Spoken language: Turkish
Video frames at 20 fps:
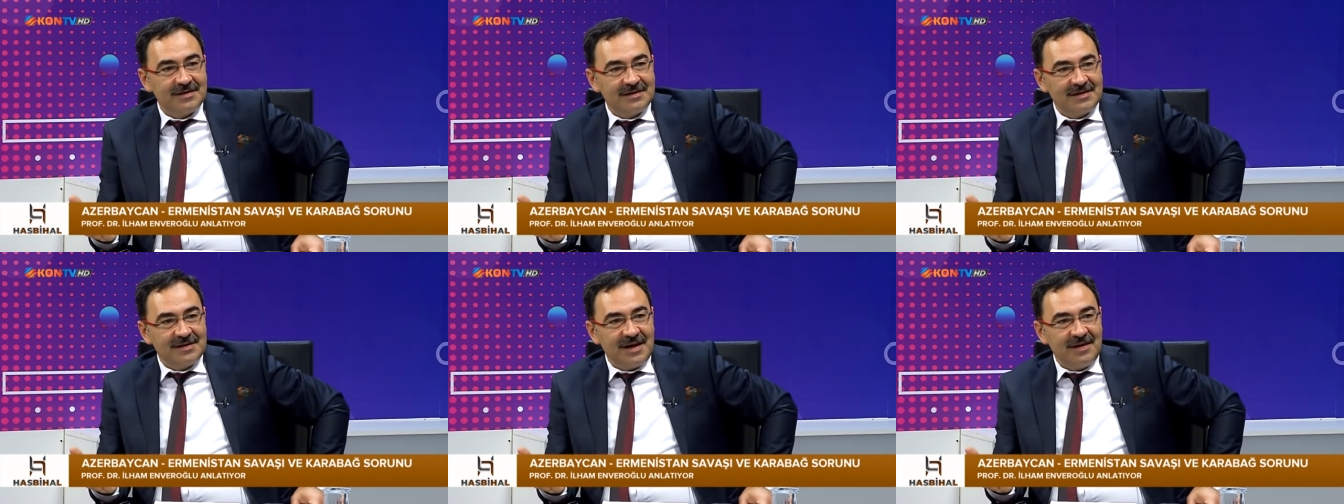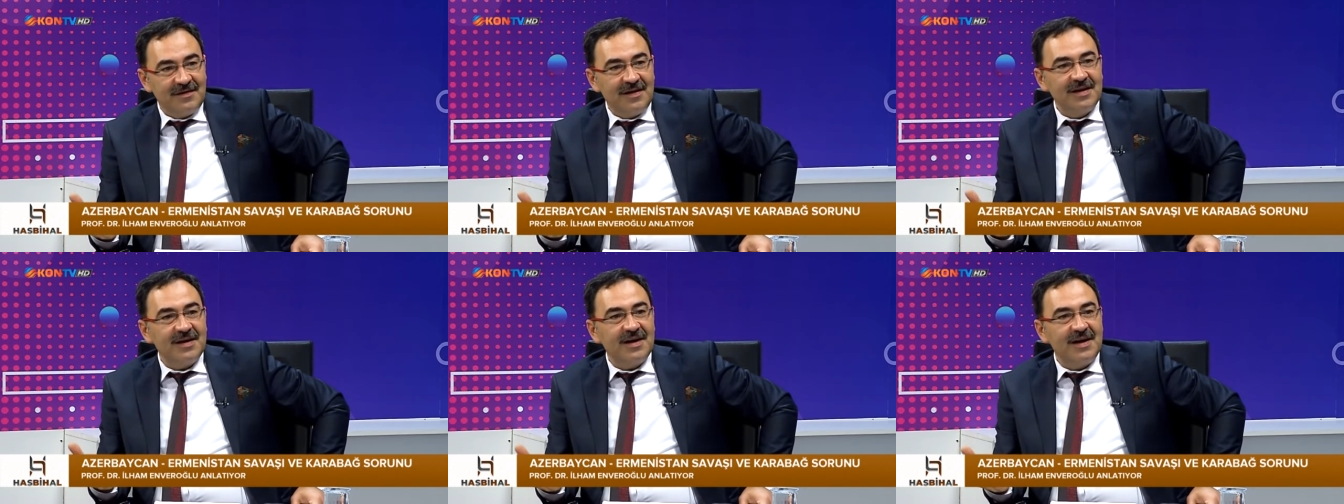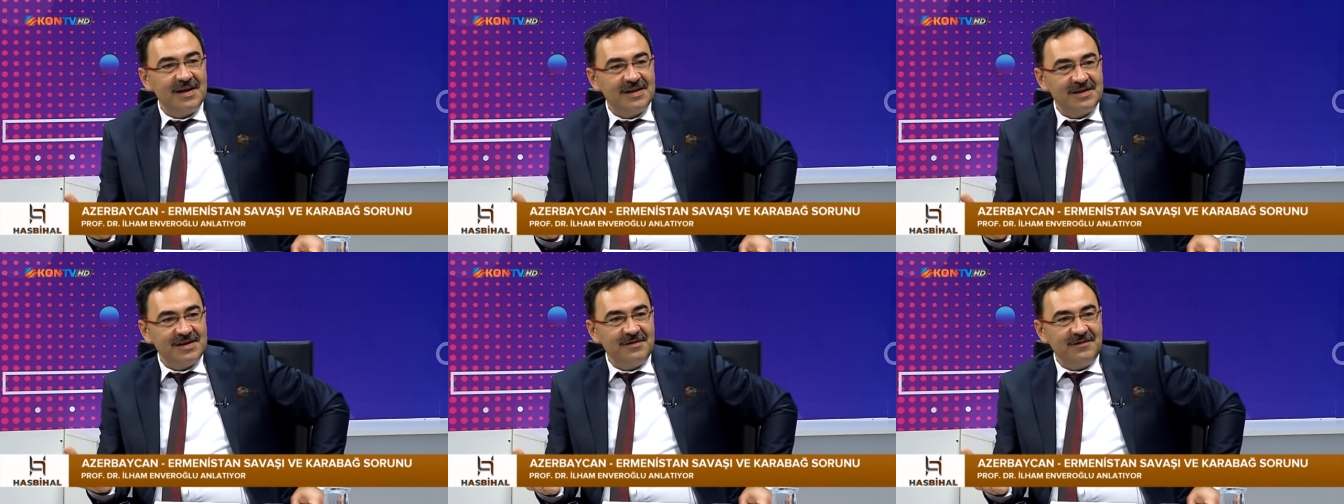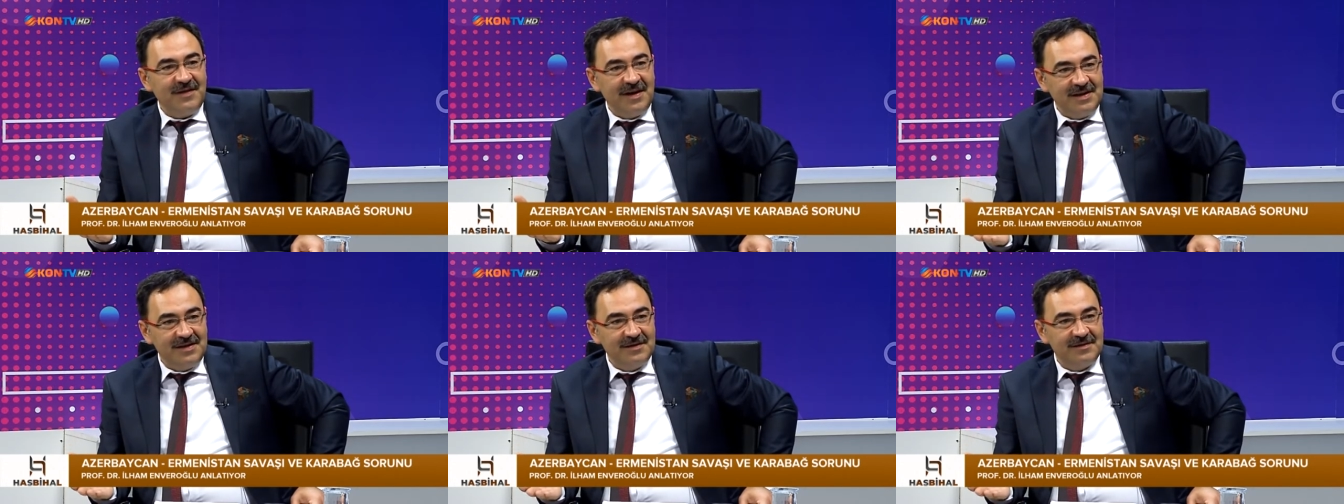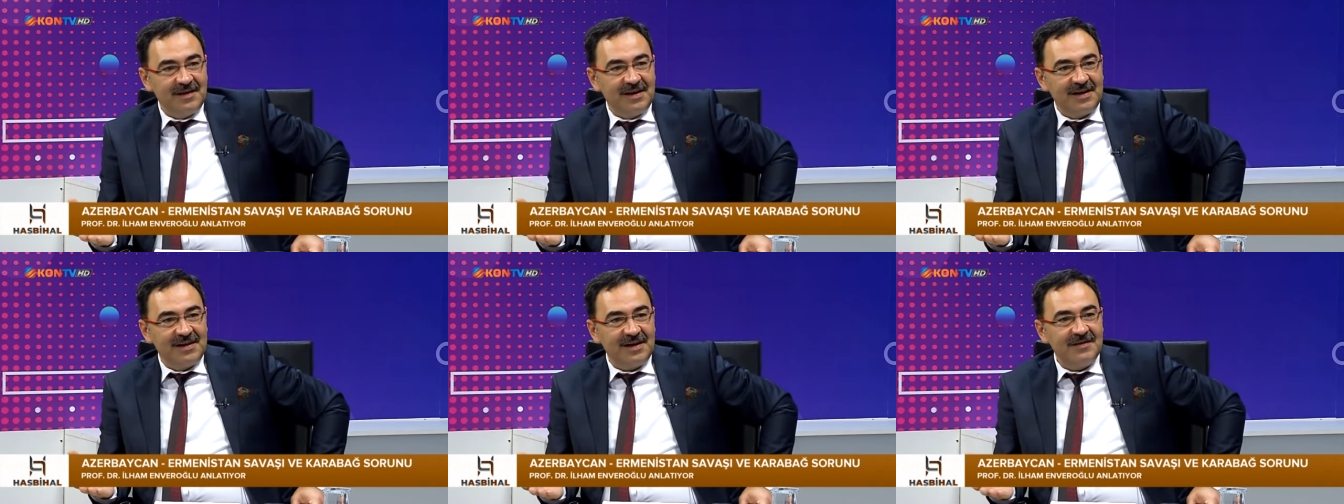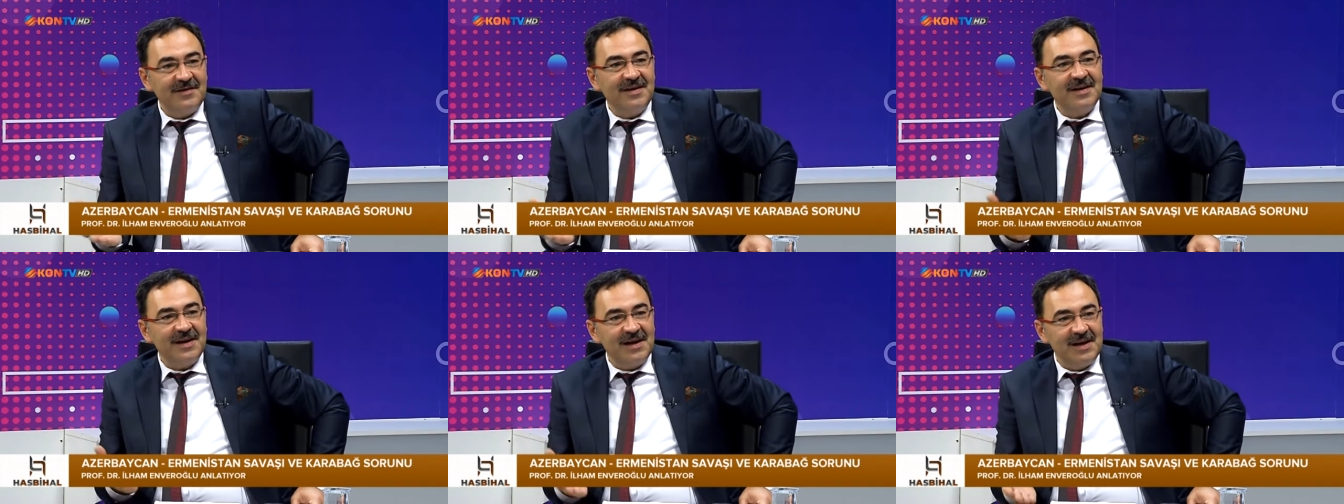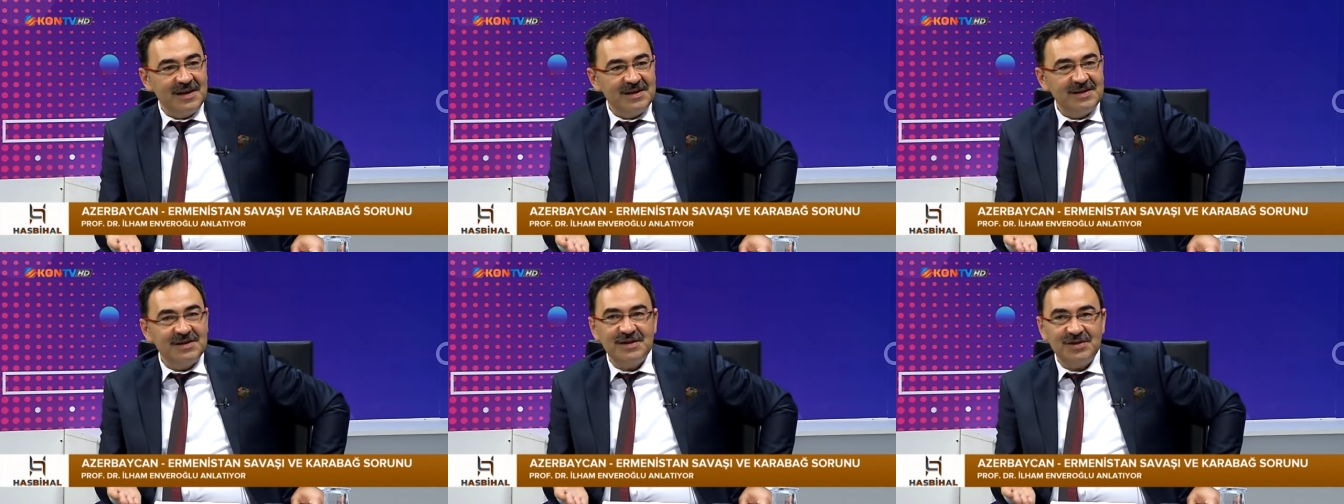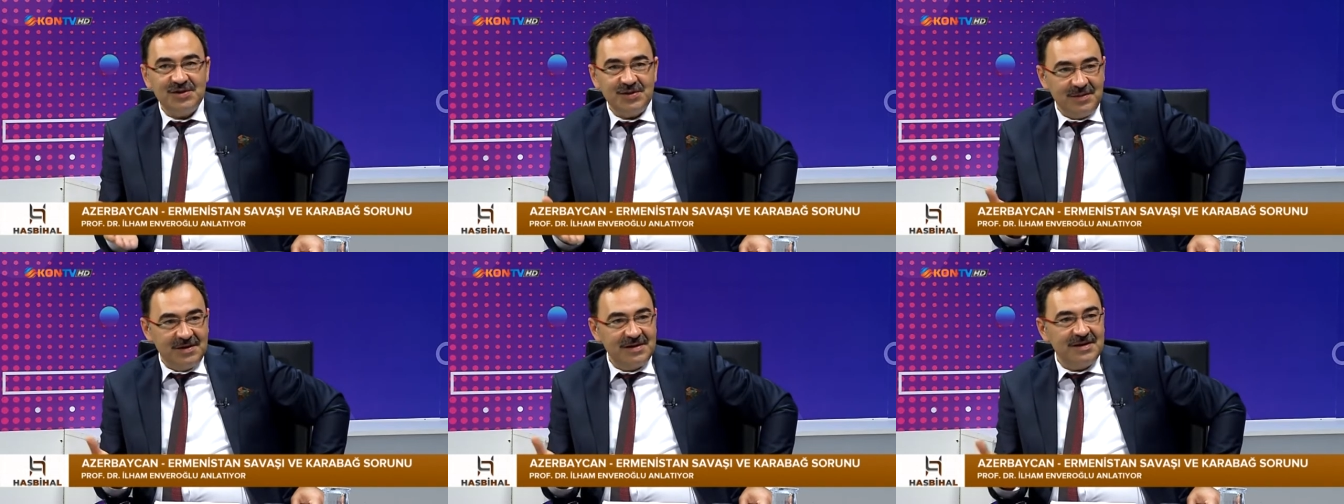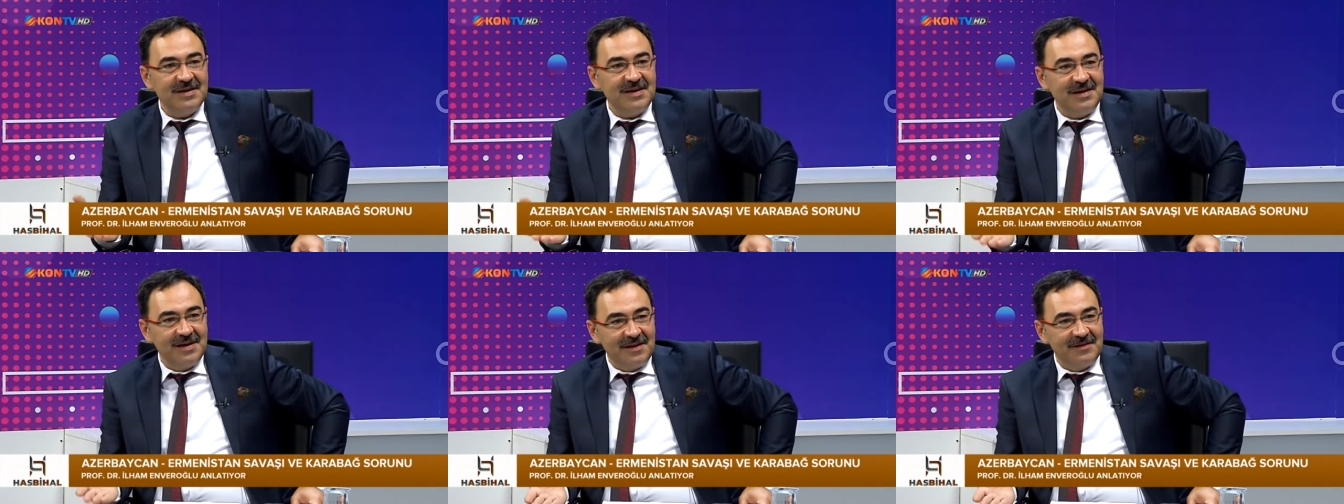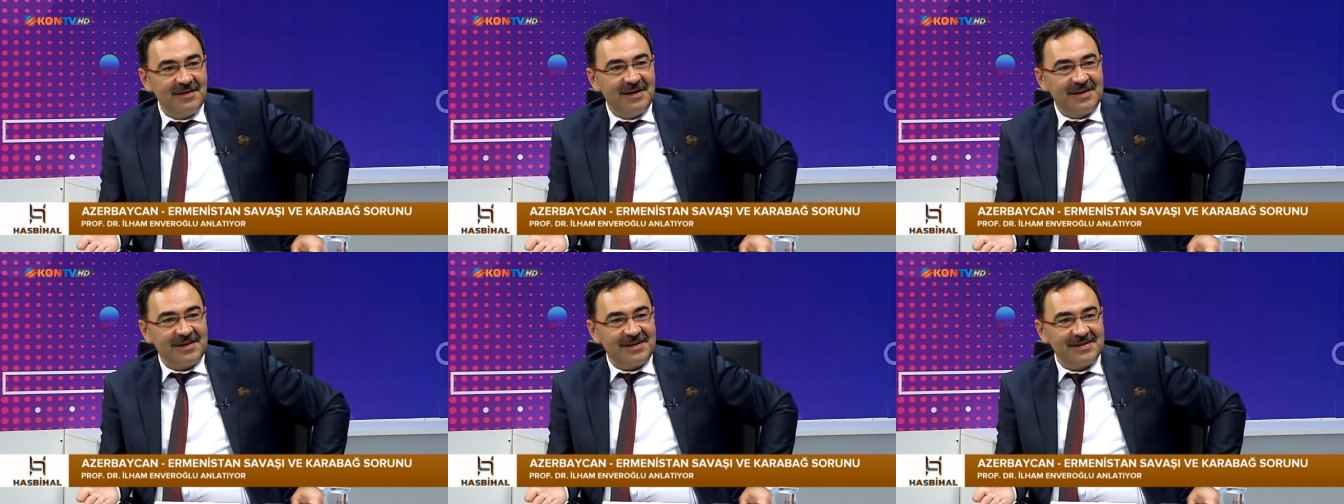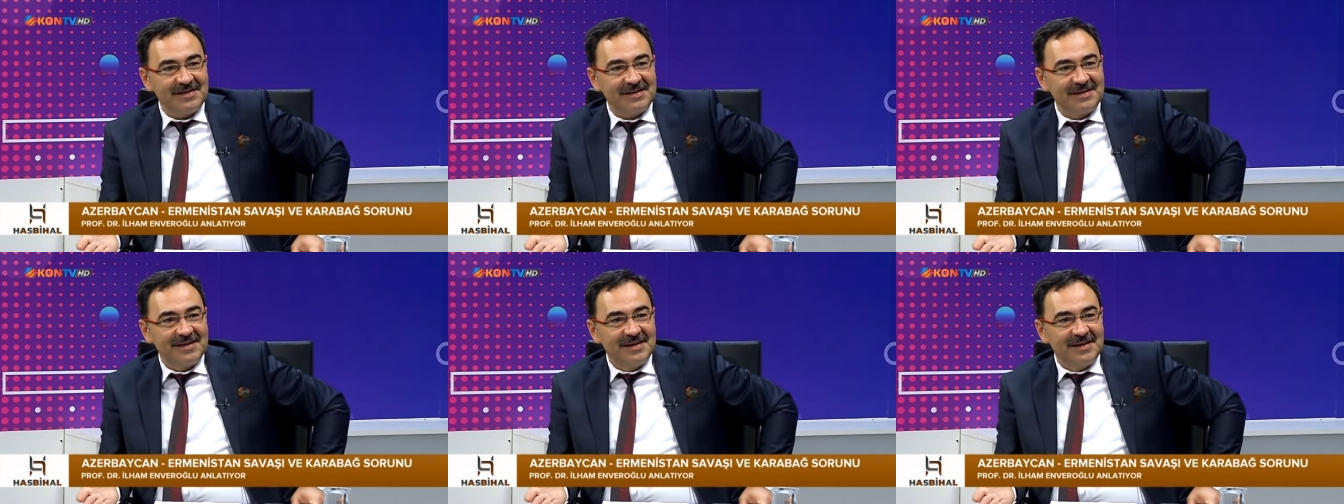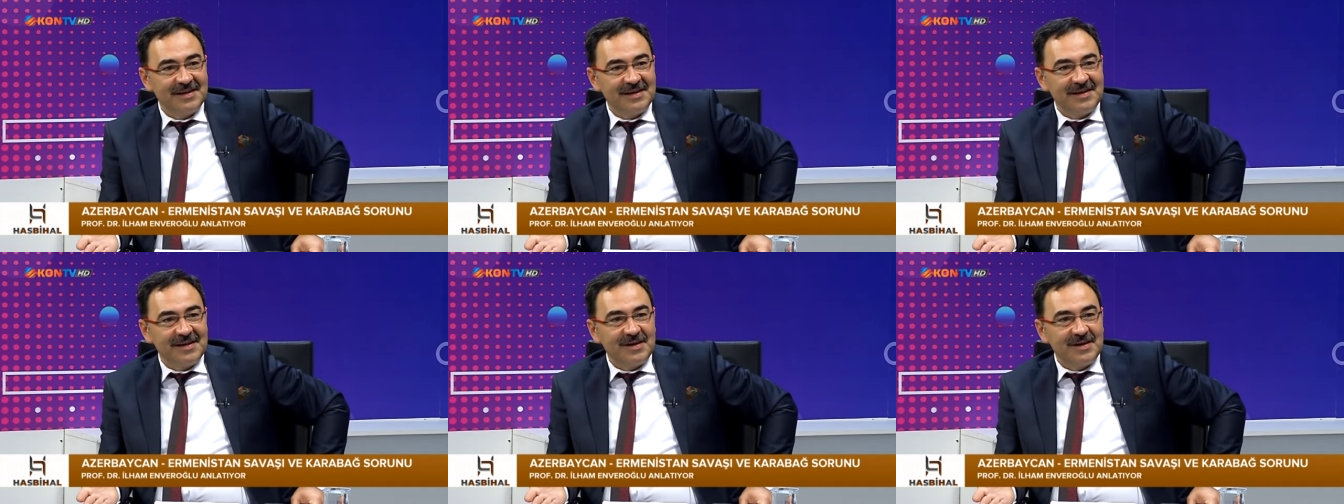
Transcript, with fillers: Revan Kalesi'nin fethi var. Revan Kalesi şimdiki İrevan'dır. İrevan.